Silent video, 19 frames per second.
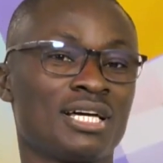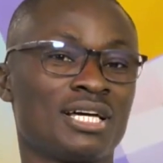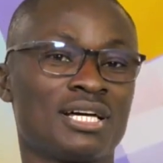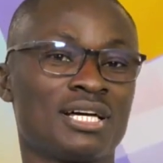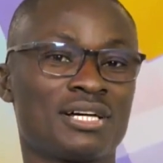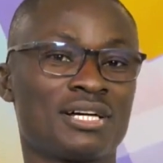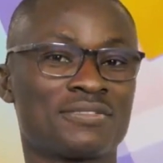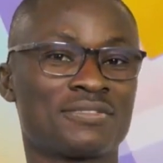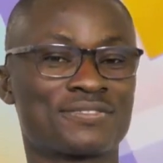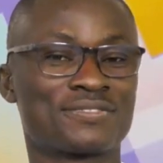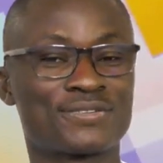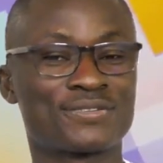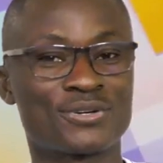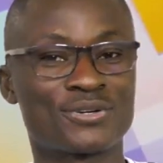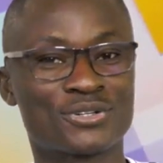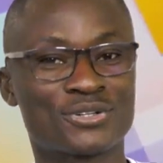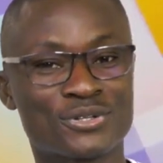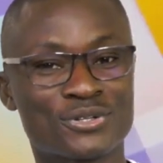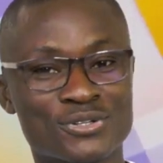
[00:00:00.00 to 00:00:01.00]
Euh,
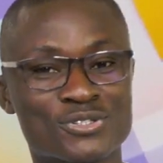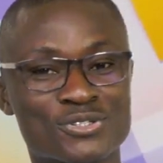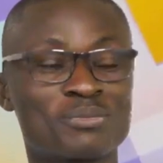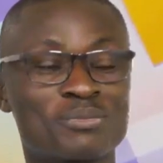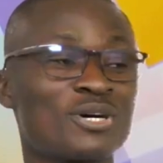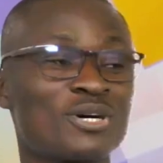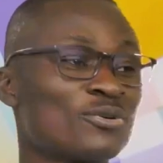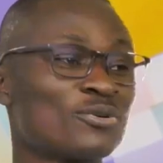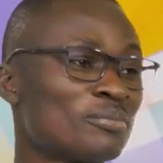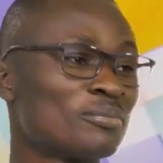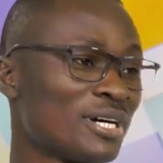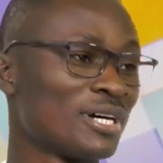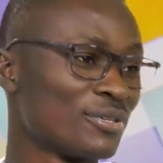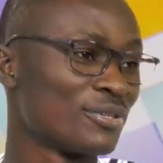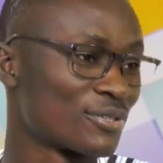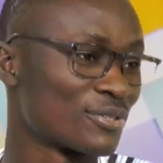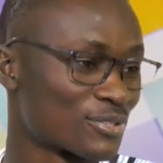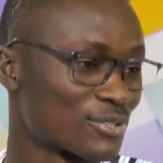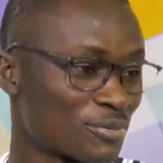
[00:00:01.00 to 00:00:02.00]
fort heureusement ou
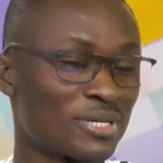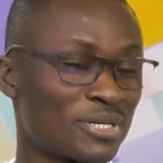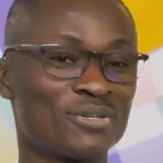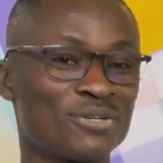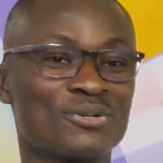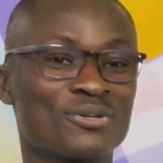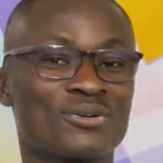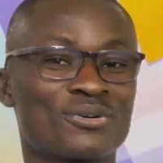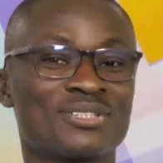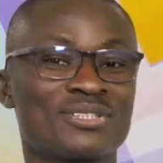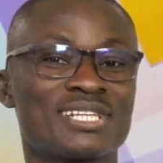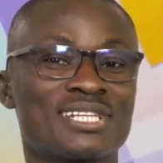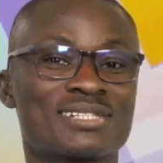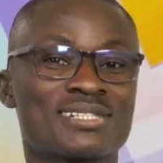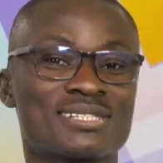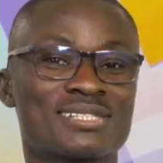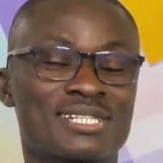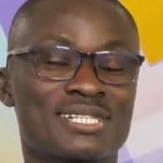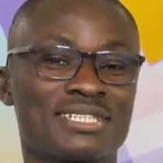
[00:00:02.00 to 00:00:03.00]
malheureusement, le
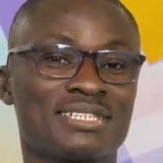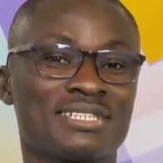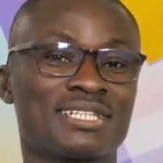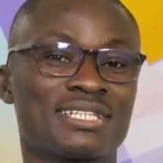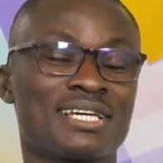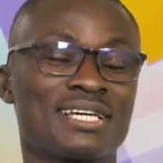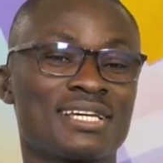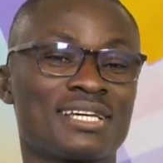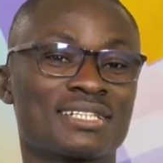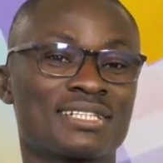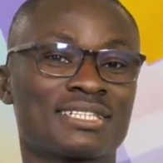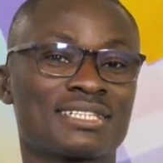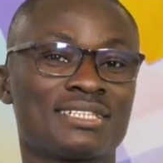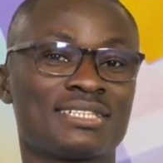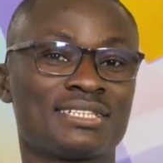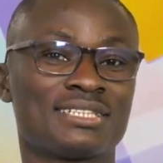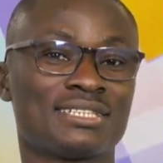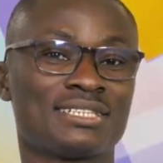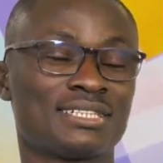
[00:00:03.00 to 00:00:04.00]
contexte sanitaire
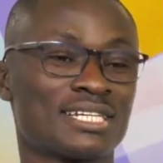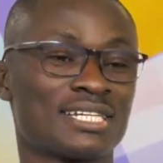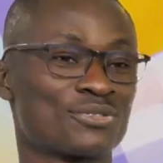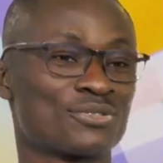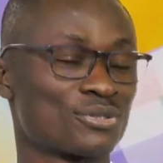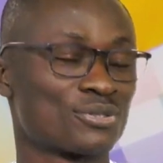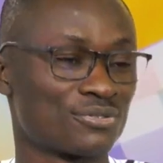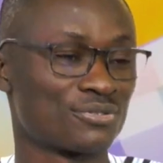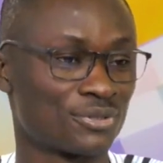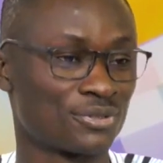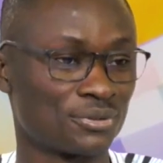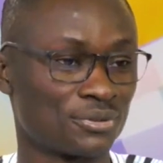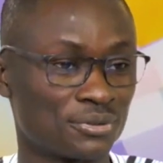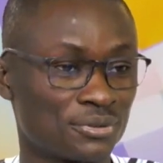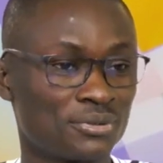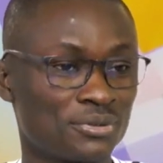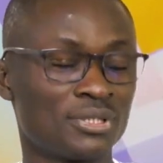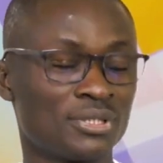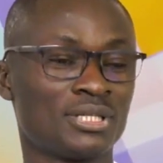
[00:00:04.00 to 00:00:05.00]
qui est
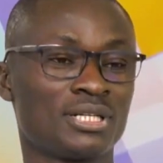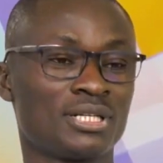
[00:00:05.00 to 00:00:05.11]
survenu